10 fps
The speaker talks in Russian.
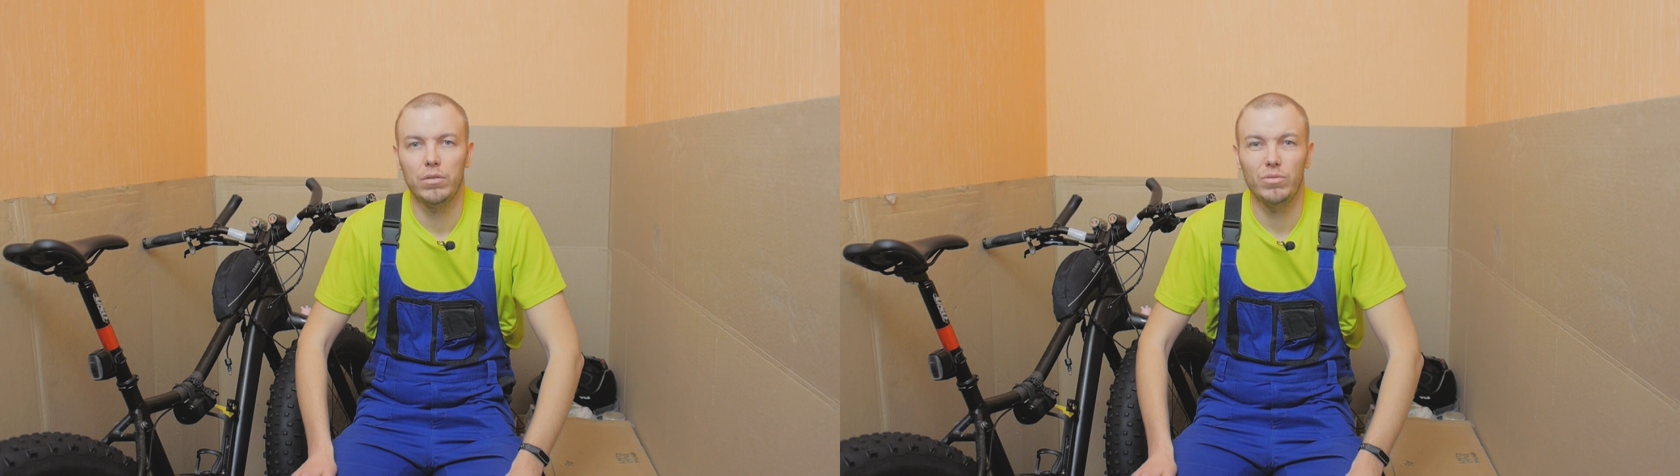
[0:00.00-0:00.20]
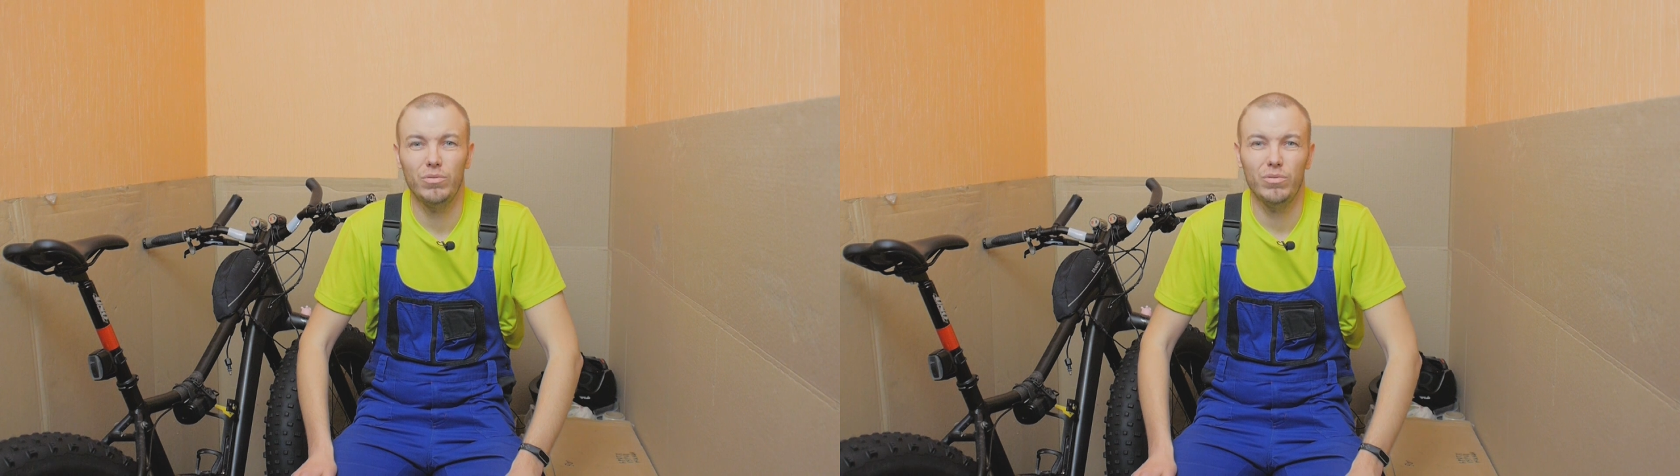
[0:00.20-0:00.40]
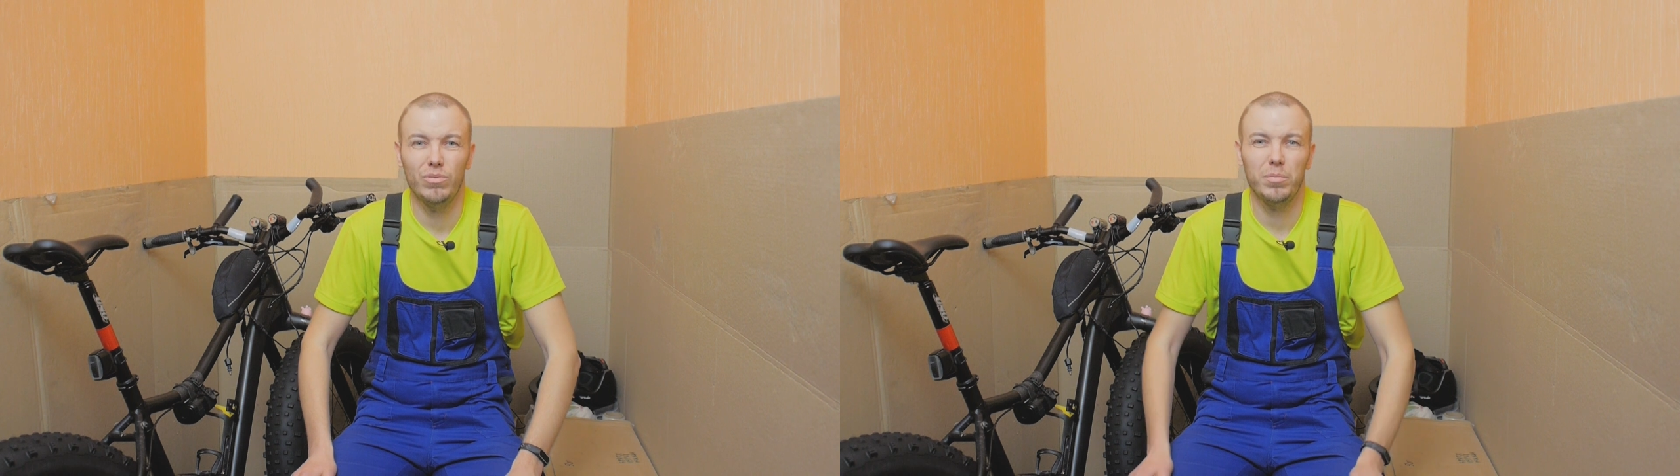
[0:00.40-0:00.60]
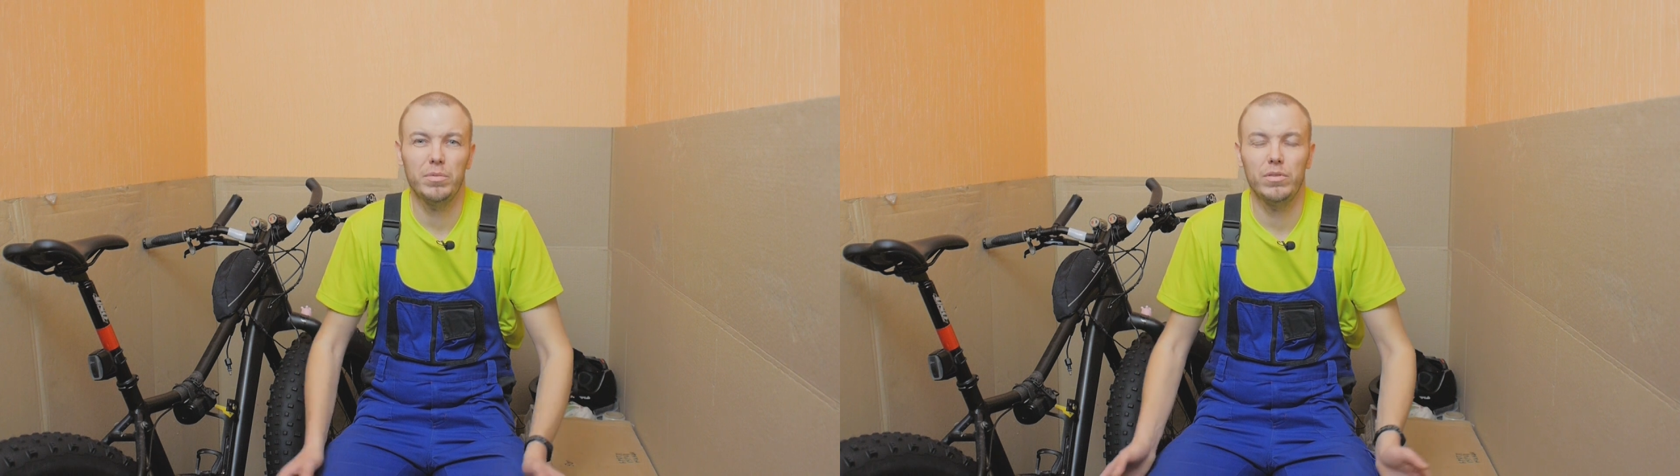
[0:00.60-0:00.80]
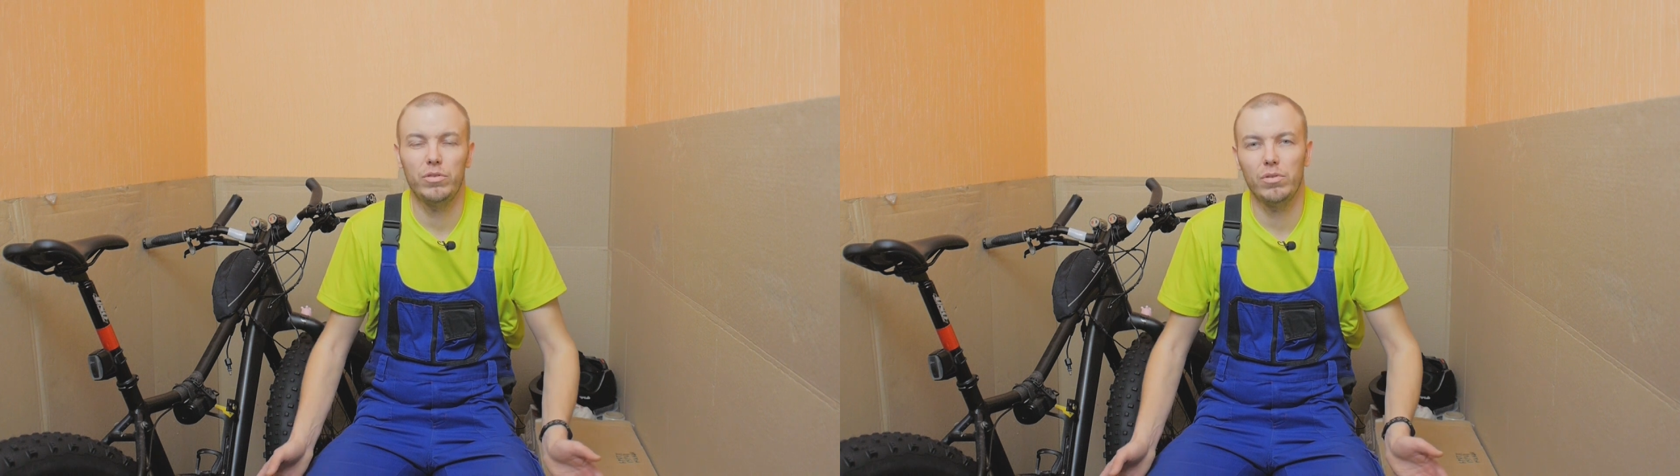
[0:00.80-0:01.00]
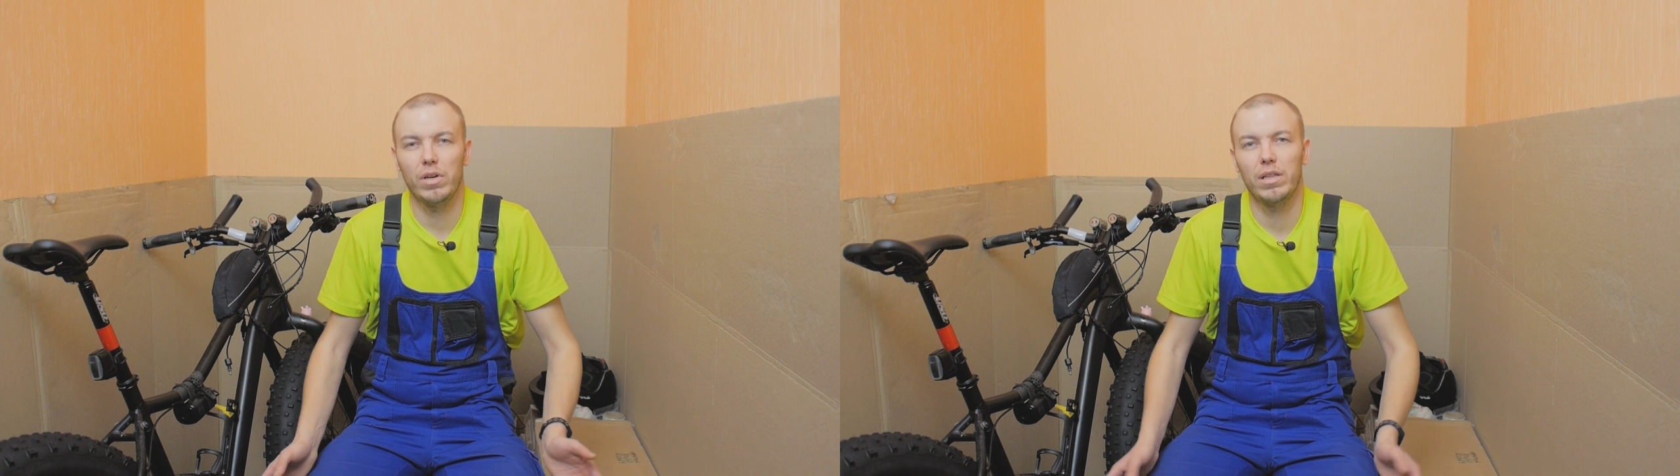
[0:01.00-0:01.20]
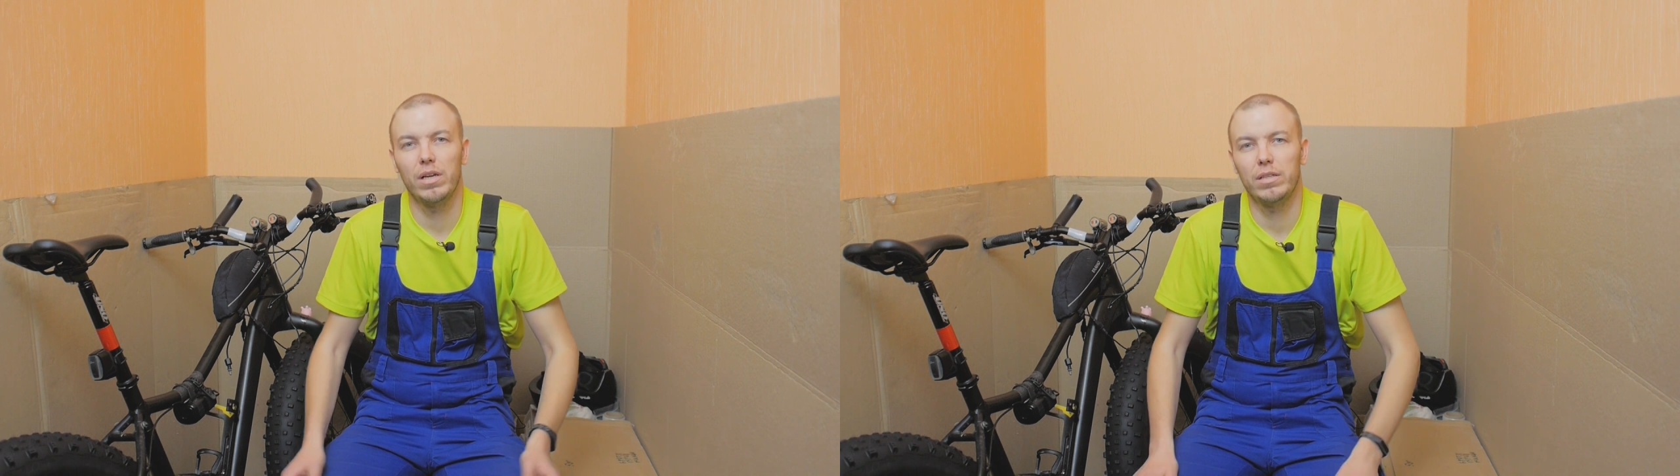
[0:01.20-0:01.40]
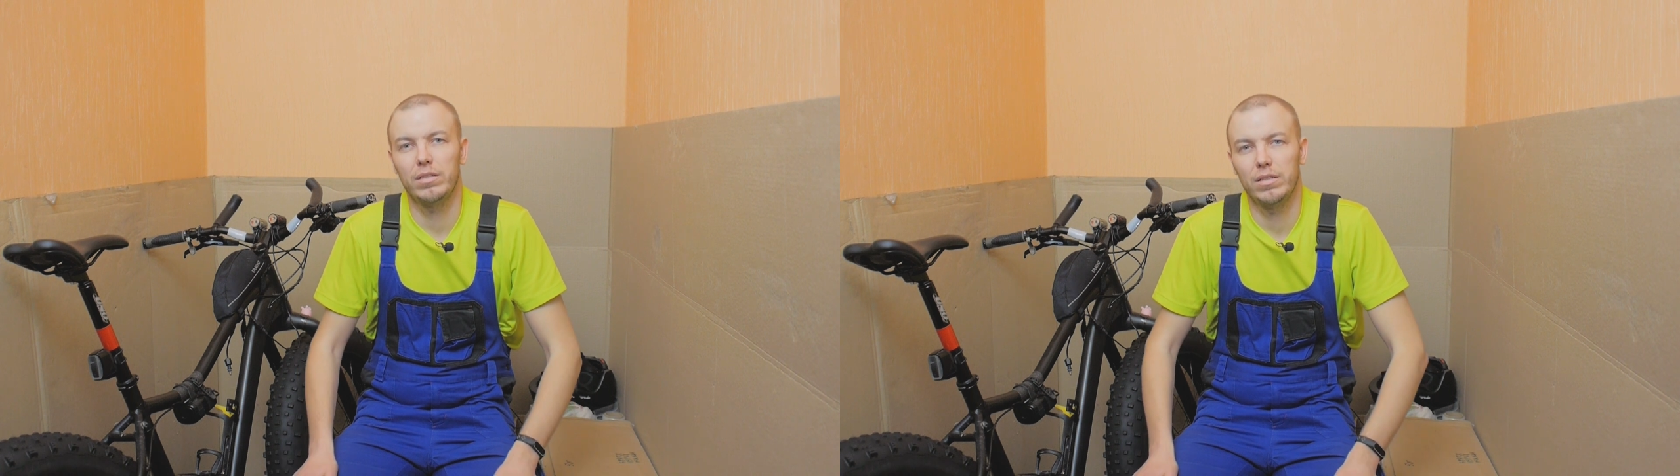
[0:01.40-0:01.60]
Ну, собственно, что
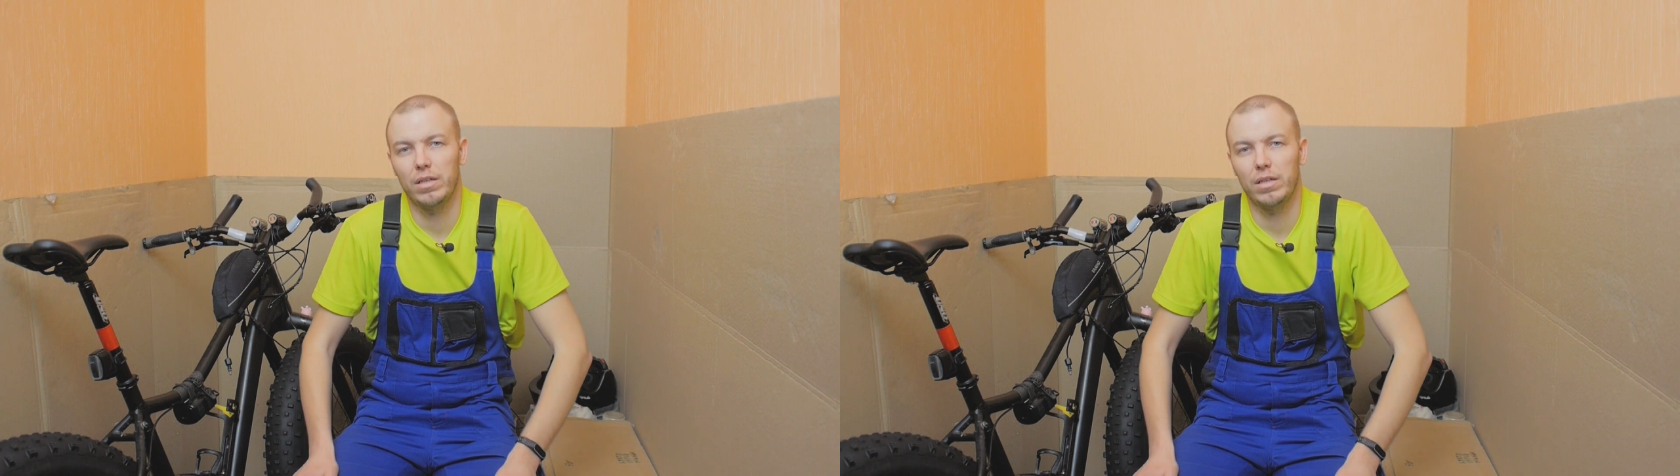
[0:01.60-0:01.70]
гадать?